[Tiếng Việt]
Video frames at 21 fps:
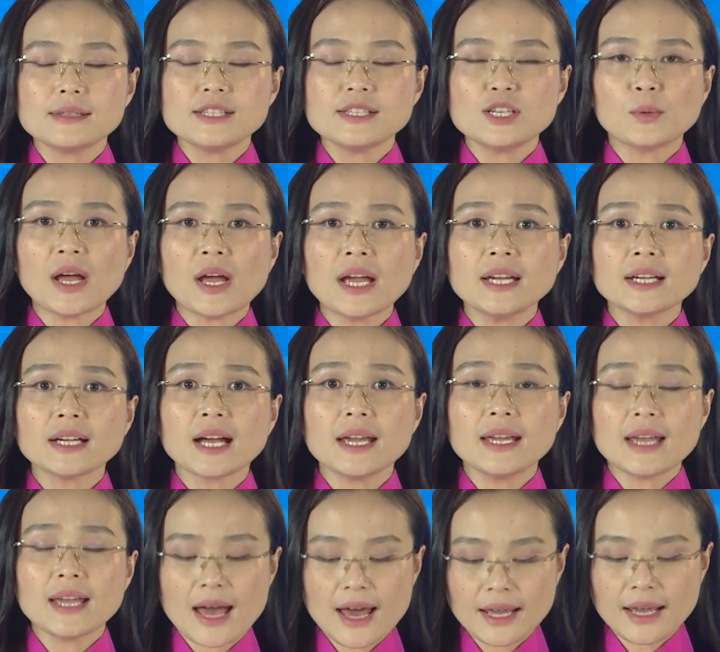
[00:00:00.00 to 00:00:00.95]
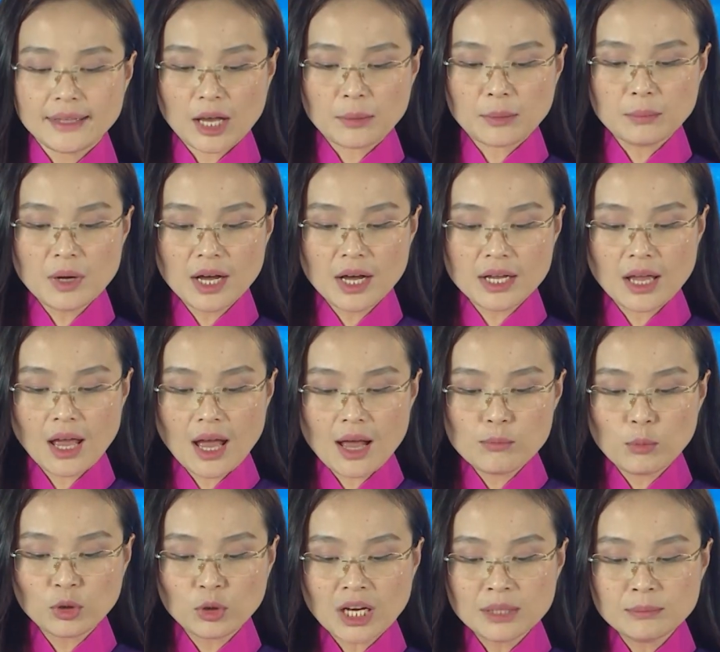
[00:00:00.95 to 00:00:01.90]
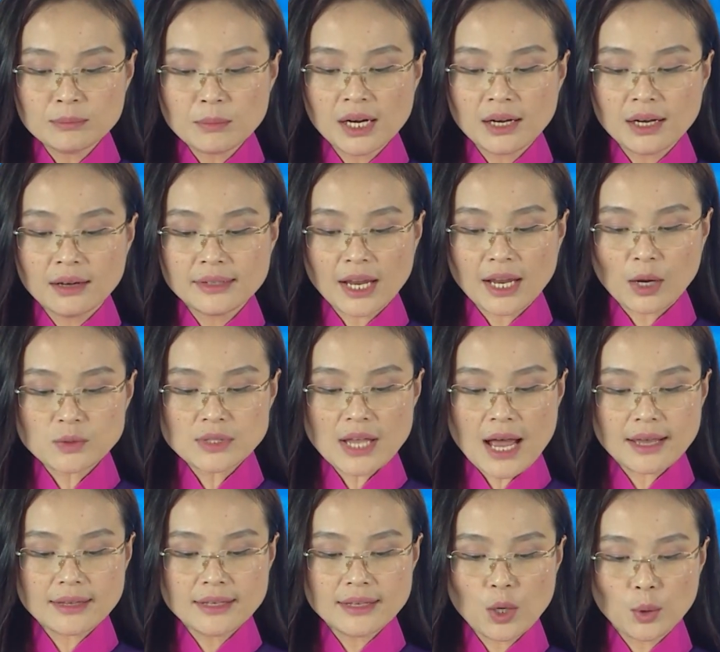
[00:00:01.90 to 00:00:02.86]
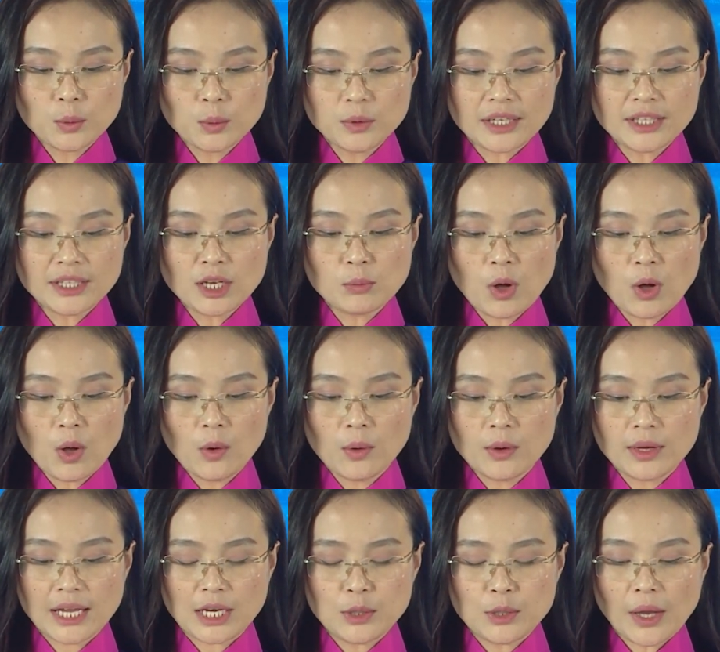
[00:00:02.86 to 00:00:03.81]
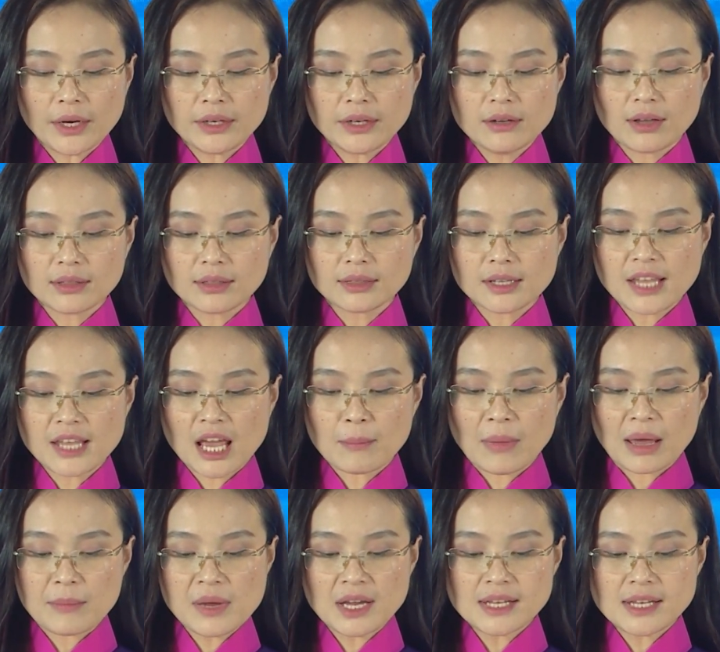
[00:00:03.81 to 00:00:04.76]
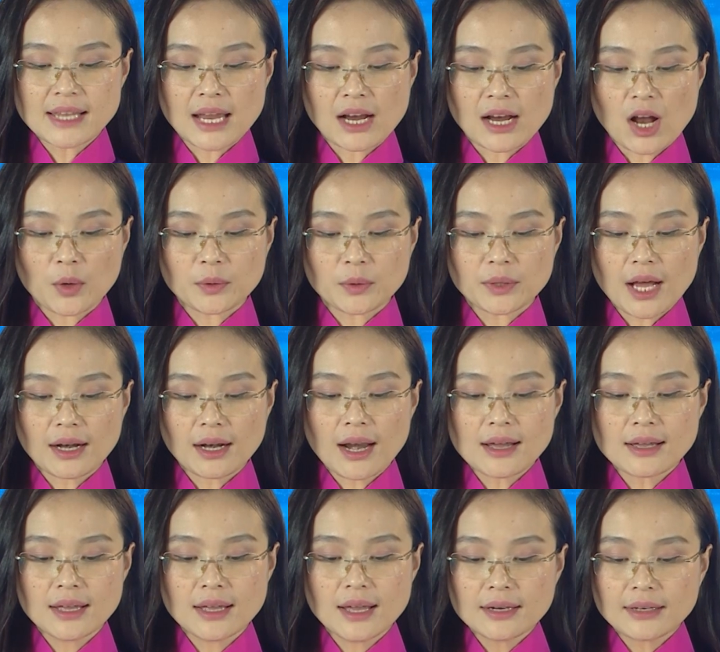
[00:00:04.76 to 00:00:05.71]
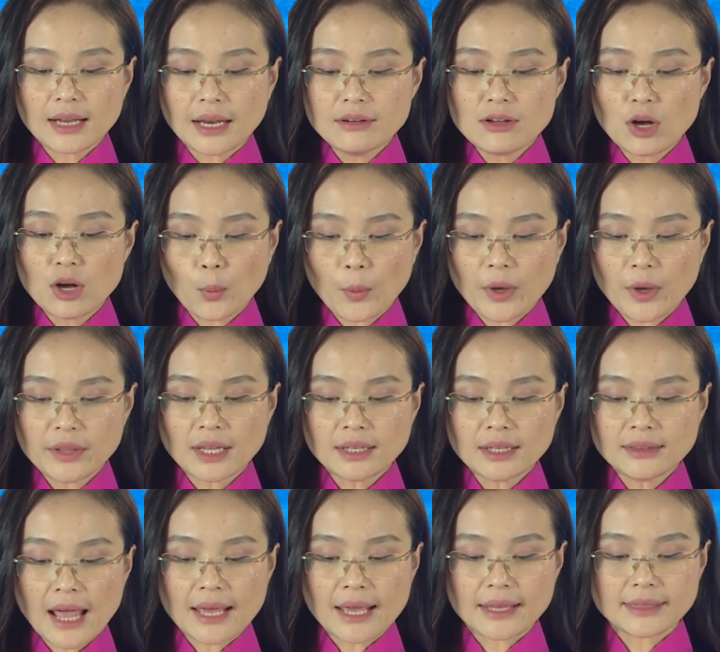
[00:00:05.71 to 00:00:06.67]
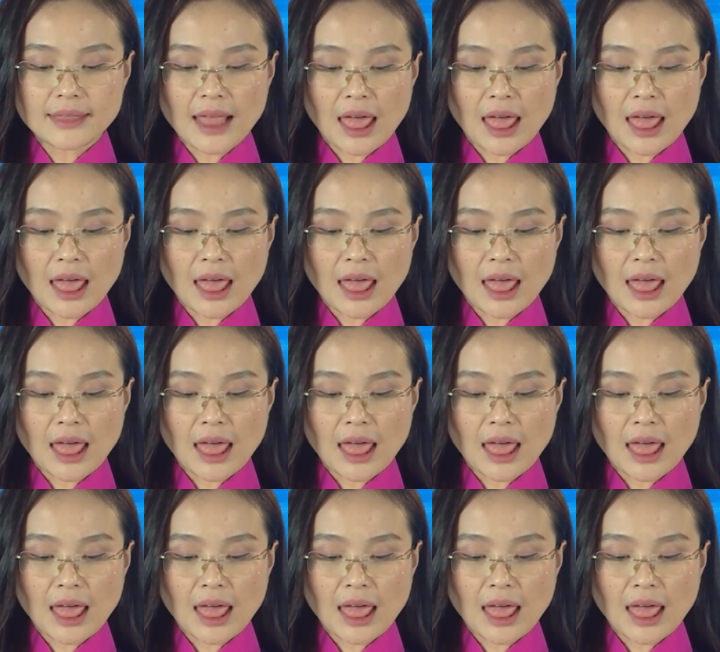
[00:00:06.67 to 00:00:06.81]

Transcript: Chiều nay ngày 2 tháng 10, một cơn mưa lớn kéo dài nhiều tiếng đồng hồ khiến đoạn đường từ nhà máy bia Sài Gòn Đắk Lắk đến đường Nguyễn Tất Thành,